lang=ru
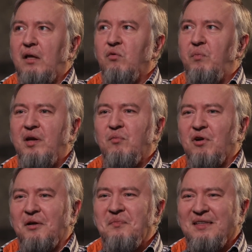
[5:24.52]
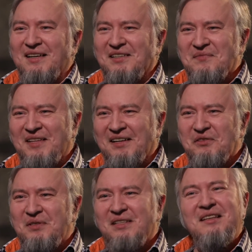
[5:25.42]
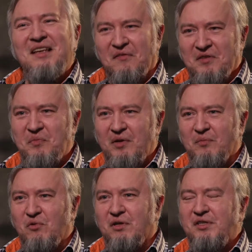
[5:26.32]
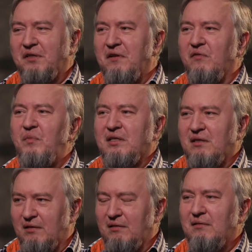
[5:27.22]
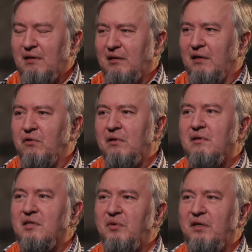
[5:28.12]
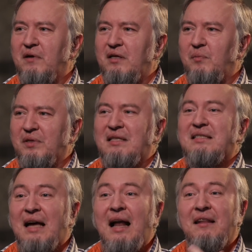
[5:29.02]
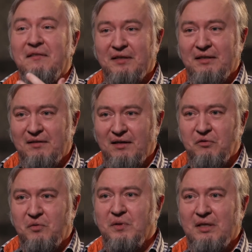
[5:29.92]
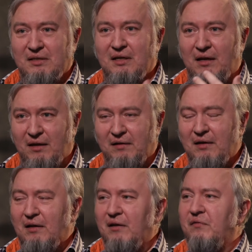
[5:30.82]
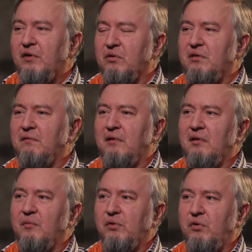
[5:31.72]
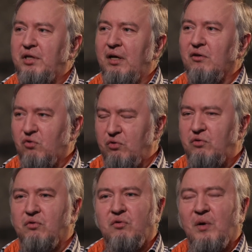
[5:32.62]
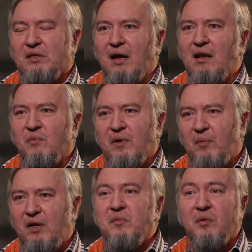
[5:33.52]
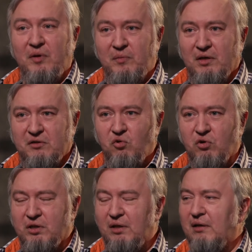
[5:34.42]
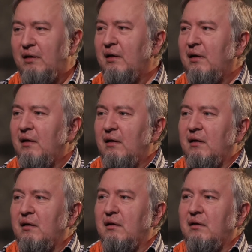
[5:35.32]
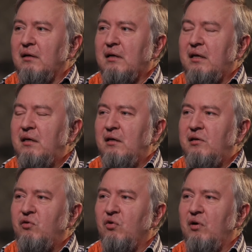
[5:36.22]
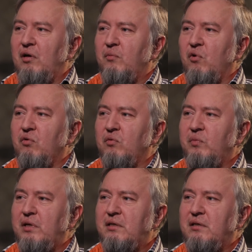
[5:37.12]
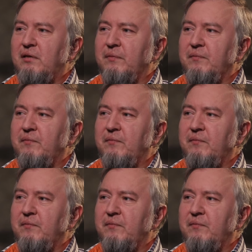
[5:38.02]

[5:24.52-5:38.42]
ну, переборы, скажем так. То есть это явный перебор. Человек вместо одного заболевания потенциального, да, то есть потенциально вирусного, получает кучу бактериальных проблем, например, с кожей. А какие еще могут быть